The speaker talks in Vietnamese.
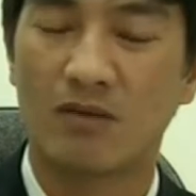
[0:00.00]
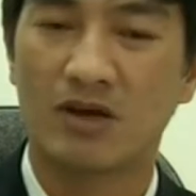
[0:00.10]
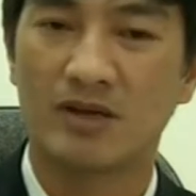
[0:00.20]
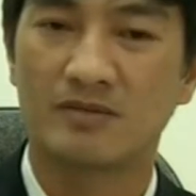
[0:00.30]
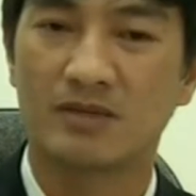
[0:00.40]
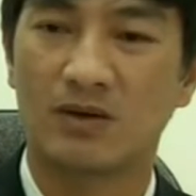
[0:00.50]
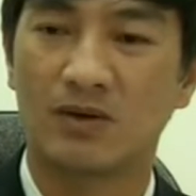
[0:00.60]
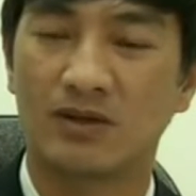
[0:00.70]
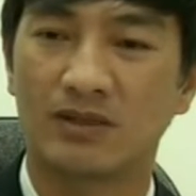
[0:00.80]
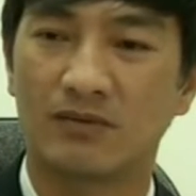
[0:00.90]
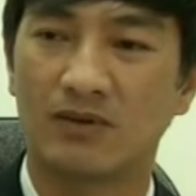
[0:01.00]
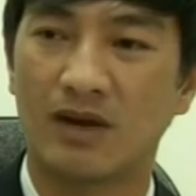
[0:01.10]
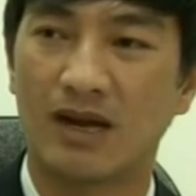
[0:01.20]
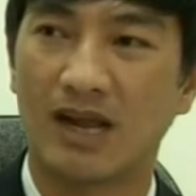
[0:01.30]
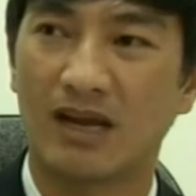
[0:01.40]
bảo hiểm xã hội thành phố
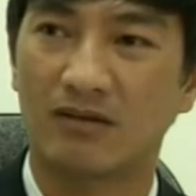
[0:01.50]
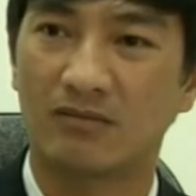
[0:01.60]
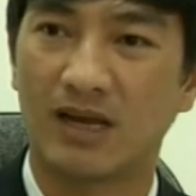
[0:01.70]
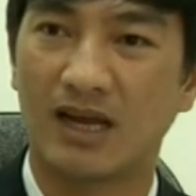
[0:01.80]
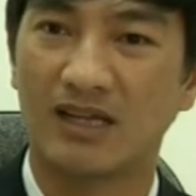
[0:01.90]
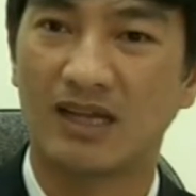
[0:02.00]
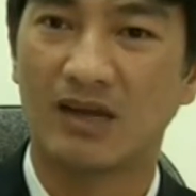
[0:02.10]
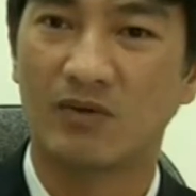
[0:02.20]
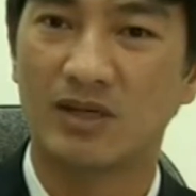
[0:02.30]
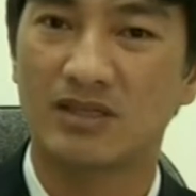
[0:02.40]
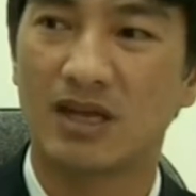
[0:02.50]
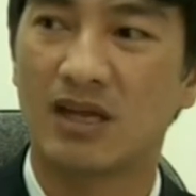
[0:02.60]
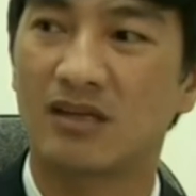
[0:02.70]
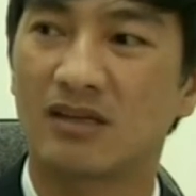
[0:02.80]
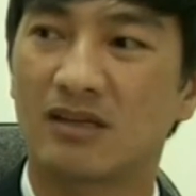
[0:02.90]
Đà Lạt cũng đã giải quyết
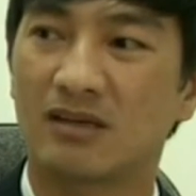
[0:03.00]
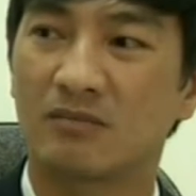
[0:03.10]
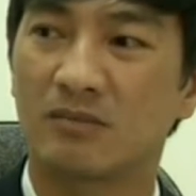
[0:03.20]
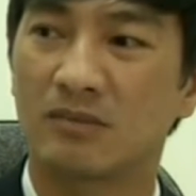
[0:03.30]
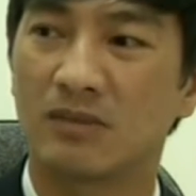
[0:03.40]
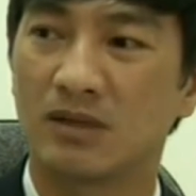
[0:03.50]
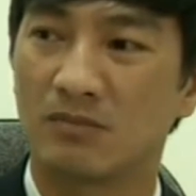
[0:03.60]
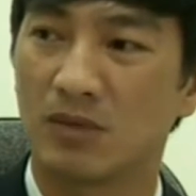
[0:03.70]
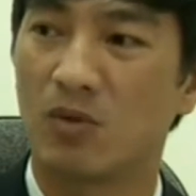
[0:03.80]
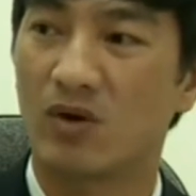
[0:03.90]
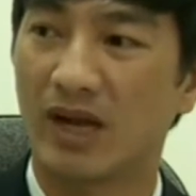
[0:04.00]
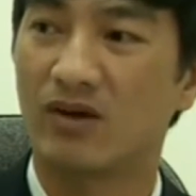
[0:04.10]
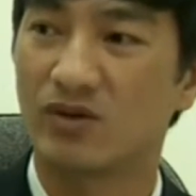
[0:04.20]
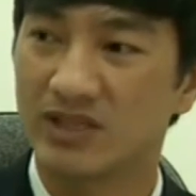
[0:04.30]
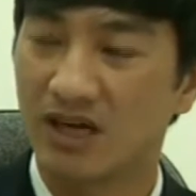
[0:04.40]
trên
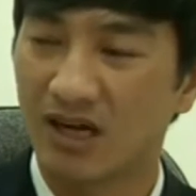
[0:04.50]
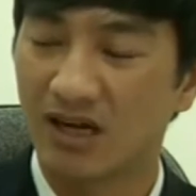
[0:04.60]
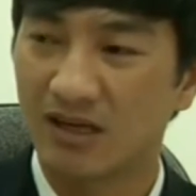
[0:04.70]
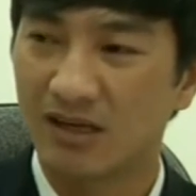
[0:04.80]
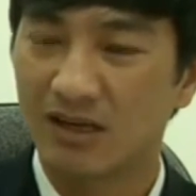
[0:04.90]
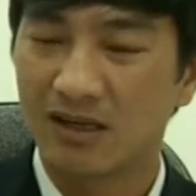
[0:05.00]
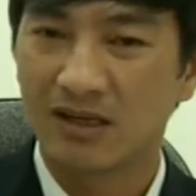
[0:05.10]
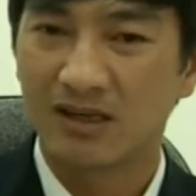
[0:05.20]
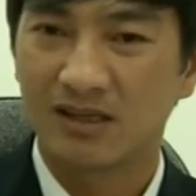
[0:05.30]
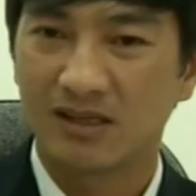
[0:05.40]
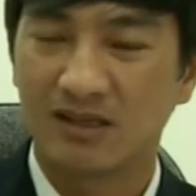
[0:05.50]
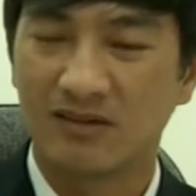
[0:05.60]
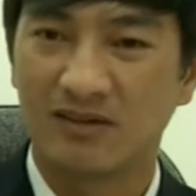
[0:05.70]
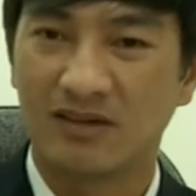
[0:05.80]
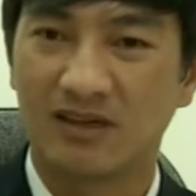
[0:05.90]
11.000 hồ sơ
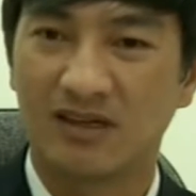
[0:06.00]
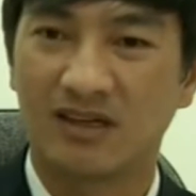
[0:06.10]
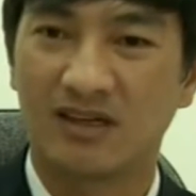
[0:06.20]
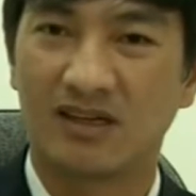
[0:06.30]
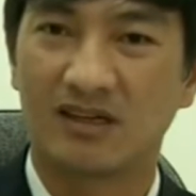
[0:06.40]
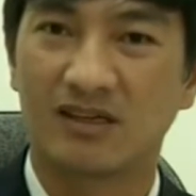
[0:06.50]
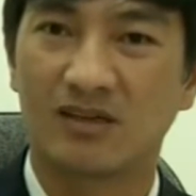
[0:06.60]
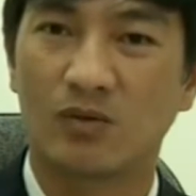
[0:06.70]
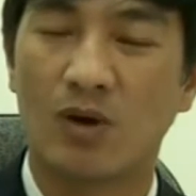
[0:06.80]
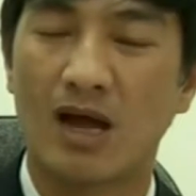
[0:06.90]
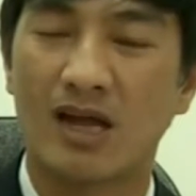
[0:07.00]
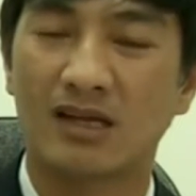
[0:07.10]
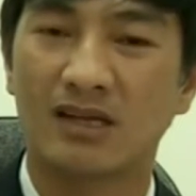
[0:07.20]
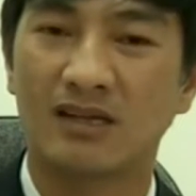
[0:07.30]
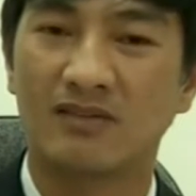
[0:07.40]
thì ờ, qua
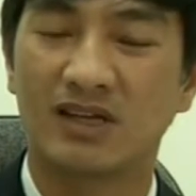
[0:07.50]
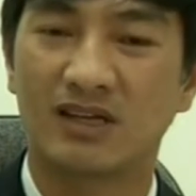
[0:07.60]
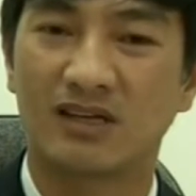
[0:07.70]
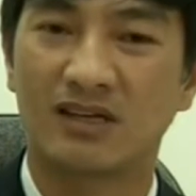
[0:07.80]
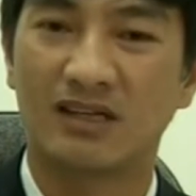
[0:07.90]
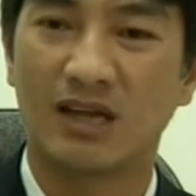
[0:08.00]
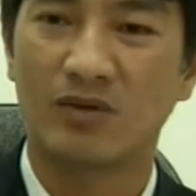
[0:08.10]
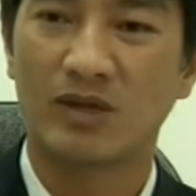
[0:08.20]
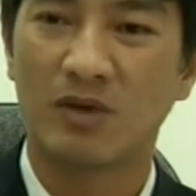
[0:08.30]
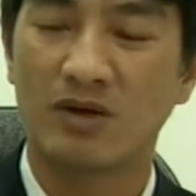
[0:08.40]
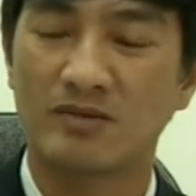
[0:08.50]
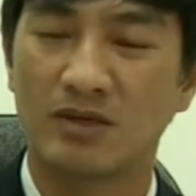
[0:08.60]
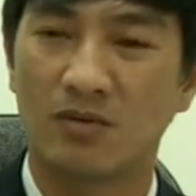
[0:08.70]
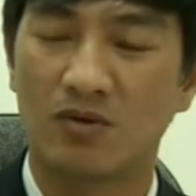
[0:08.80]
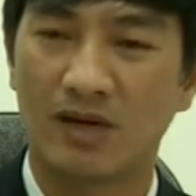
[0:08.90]
cái việc ờ, giải quyết bảo hiểm
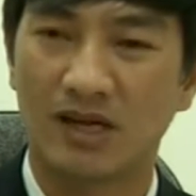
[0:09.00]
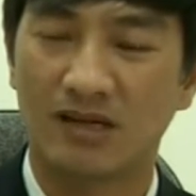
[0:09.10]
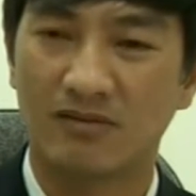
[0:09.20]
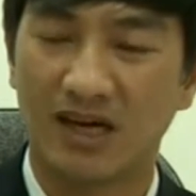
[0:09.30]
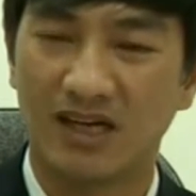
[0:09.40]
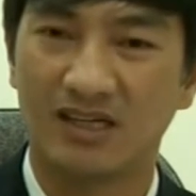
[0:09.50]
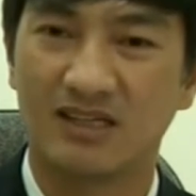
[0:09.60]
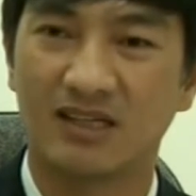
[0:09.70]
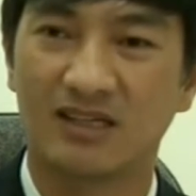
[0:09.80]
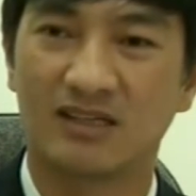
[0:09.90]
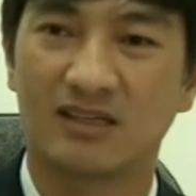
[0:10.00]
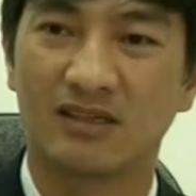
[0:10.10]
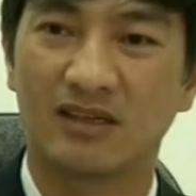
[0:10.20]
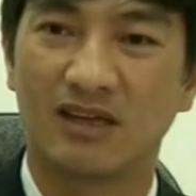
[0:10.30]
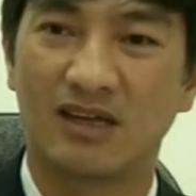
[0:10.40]
xã hội một lần như vậy thì
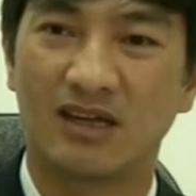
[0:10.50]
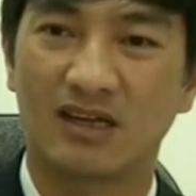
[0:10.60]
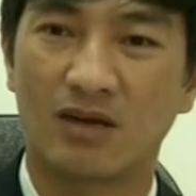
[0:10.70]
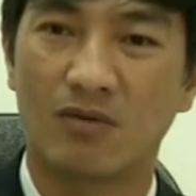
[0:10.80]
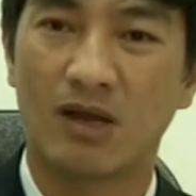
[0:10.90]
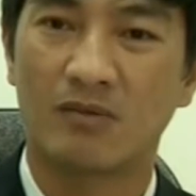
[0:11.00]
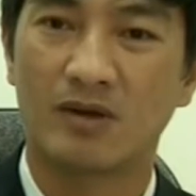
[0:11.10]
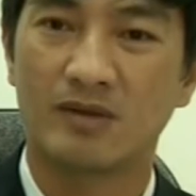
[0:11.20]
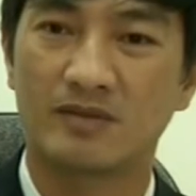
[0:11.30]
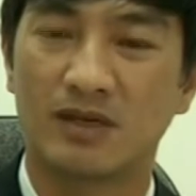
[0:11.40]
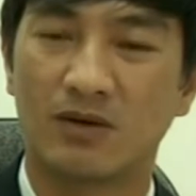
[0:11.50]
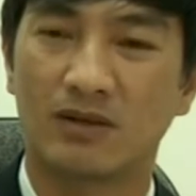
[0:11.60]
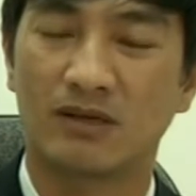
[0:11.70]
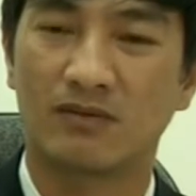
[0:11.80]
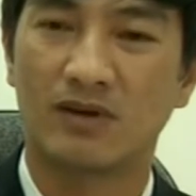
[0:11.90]
cơ quan bảo hiểm xã
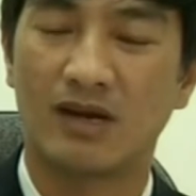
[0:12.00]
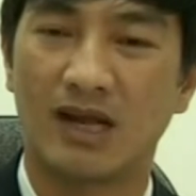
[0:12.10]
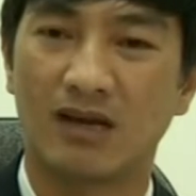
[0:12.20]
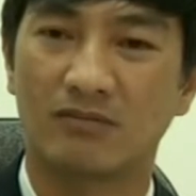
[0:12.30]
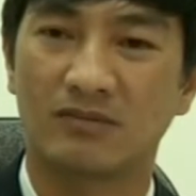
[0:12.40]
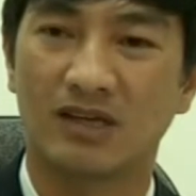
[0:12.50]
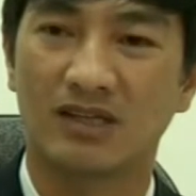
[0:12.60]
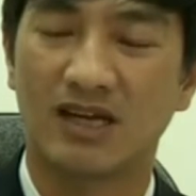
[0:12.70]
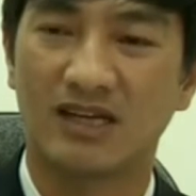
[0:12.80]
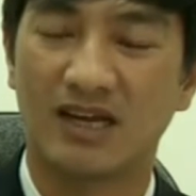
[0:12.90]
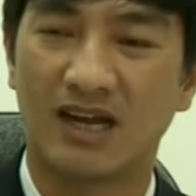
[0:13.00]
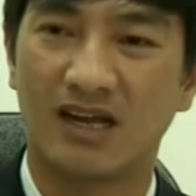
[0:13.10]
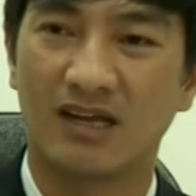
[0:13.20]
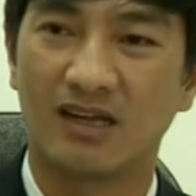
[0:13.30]
hội thành phố Đà Lạt cũng nhận thấy là